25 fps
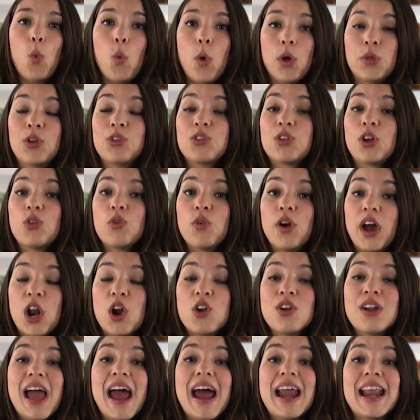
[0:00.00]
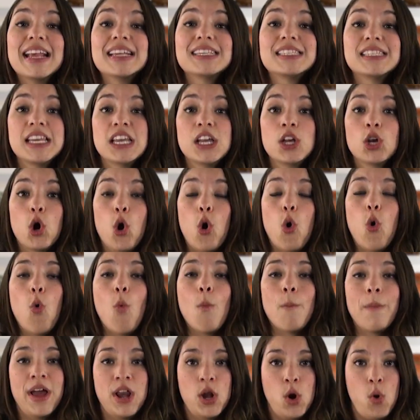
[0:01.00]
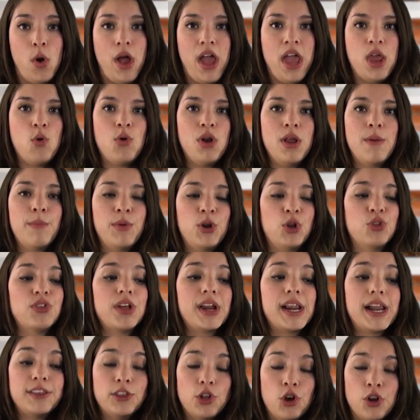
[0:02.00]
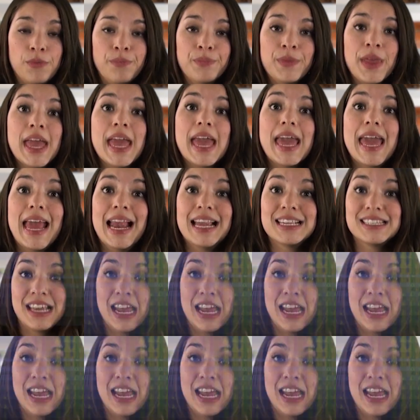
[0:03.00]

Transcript: Cuando introdujeron Ares 5 humano en un embrión de ratón, el